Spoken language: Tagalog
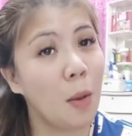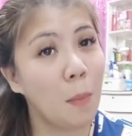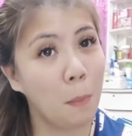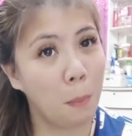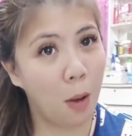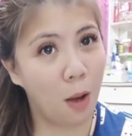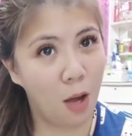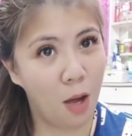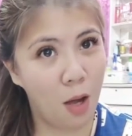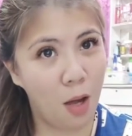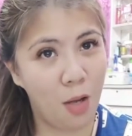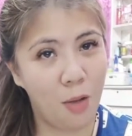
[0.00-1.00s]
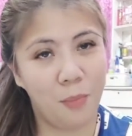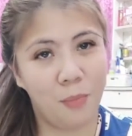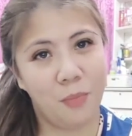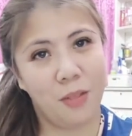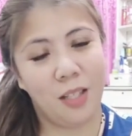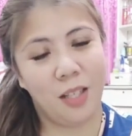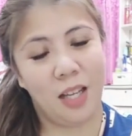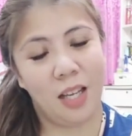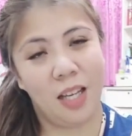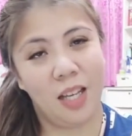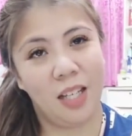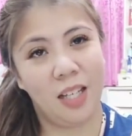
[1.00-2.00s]
mom. Yeah.
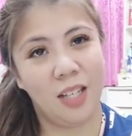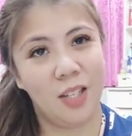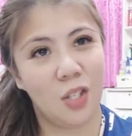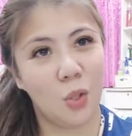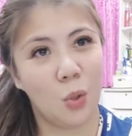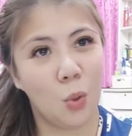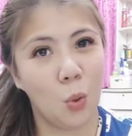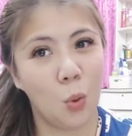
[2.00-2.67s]
So,